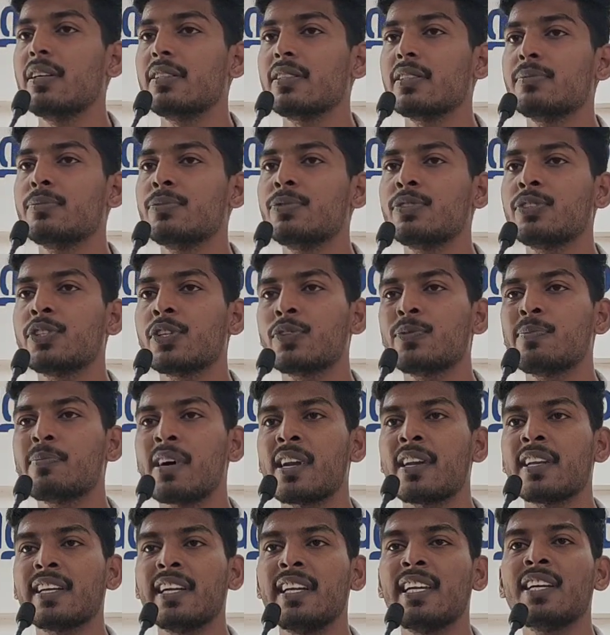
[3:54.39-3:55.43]
அந்த மூத்த
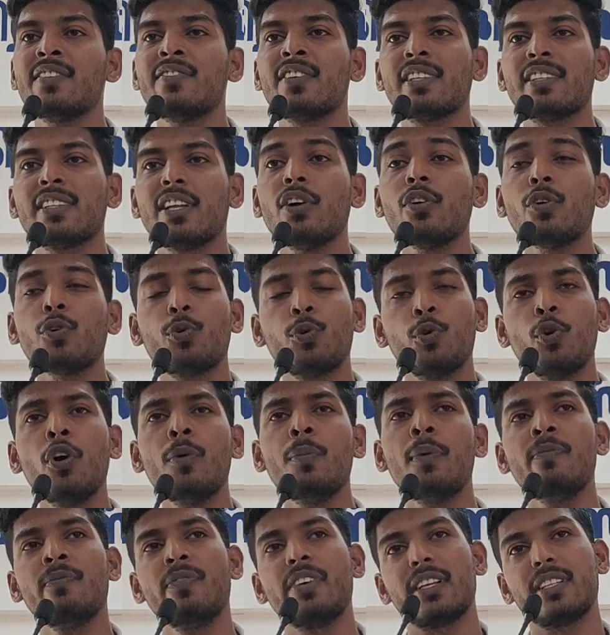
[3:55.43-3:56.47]
குமாரனுக்கு என்ன வருதுன்னா
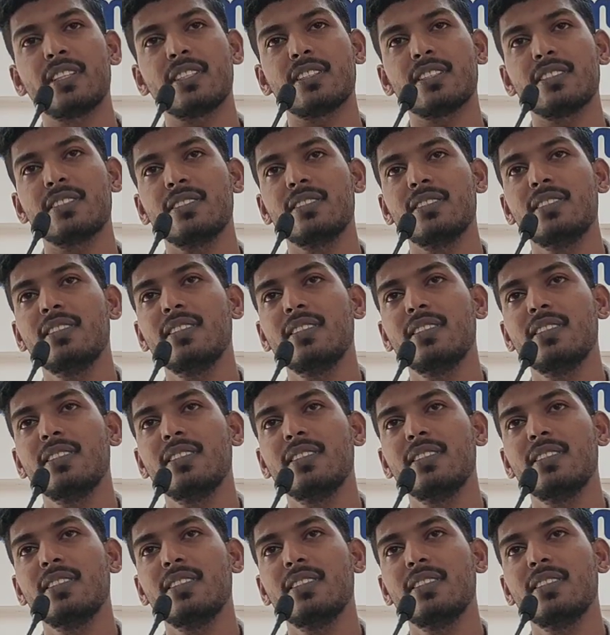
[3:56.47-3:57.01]
கோபம் வருது